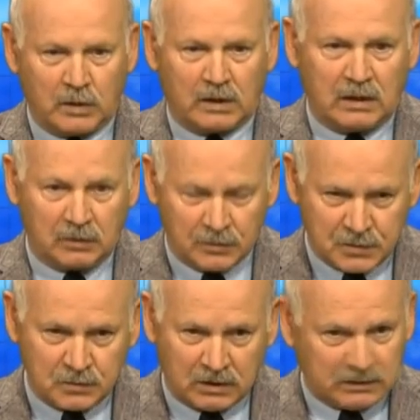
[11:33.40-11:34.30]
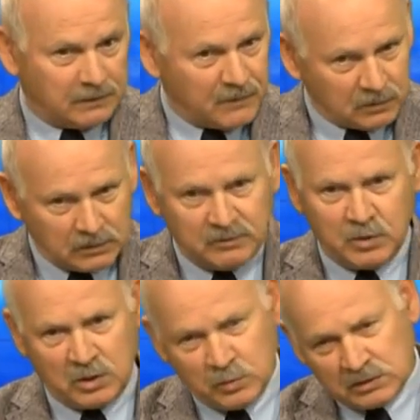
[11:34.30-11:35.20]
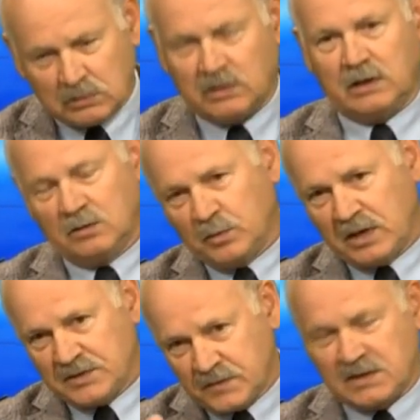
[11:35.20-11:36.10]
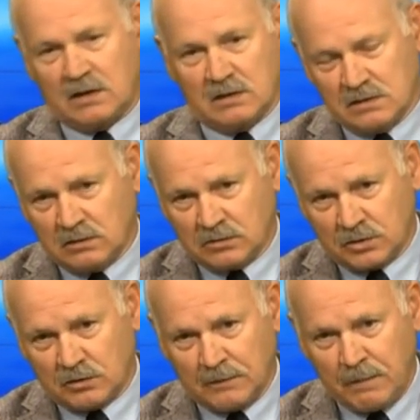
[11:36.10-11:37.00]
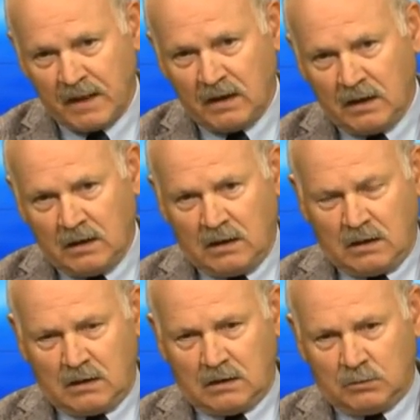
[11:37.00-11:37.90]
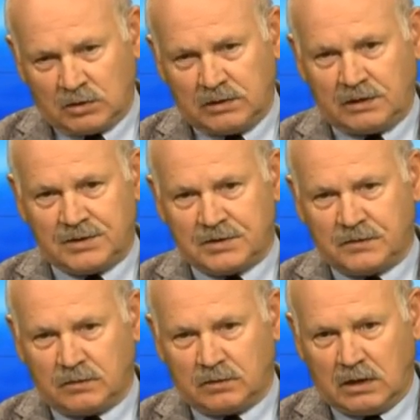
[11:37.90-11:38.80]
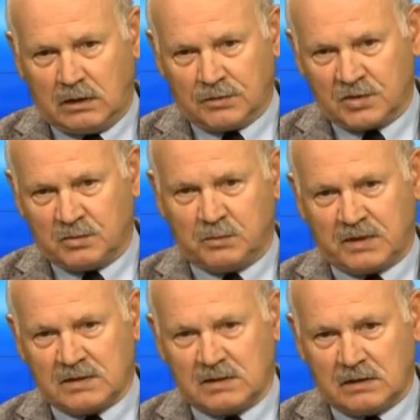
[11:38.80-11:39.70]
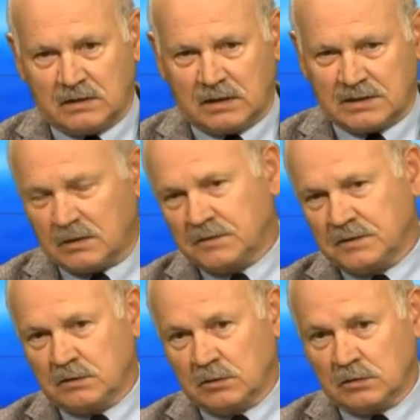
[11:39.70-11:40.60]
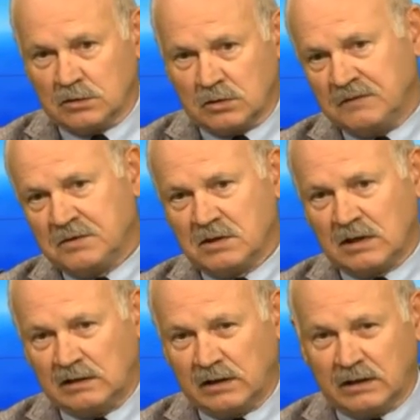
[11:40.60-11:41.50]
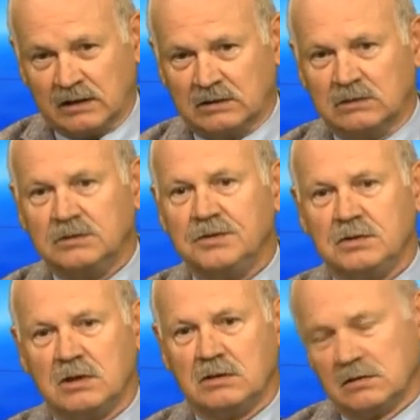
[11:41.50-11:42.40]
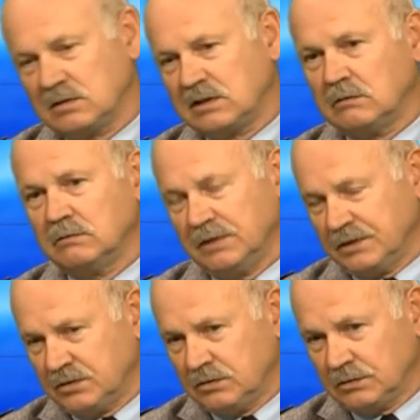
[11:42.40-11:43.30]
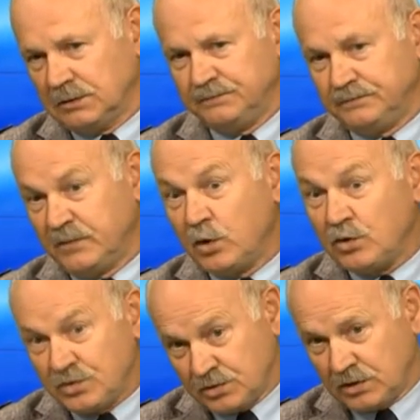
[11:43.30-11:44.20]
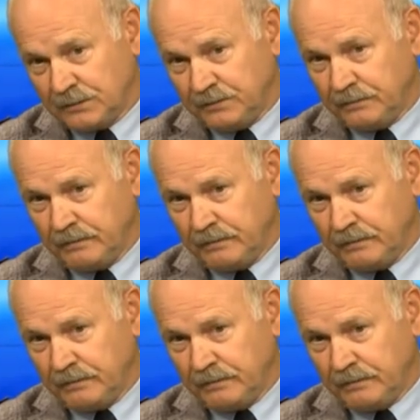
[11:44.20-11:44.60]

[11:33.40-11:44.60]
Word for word: ukarane, odsunięte. No to wymieńmy tylko jedno państwo, Stany Zjednoczone. E, morderstwo na osobie prezydenta Stanów Zjednoczonych Johna Fitzgeralda Kennedy do dzisiaj nie zostało wyjaśnione. Do dzisiaj.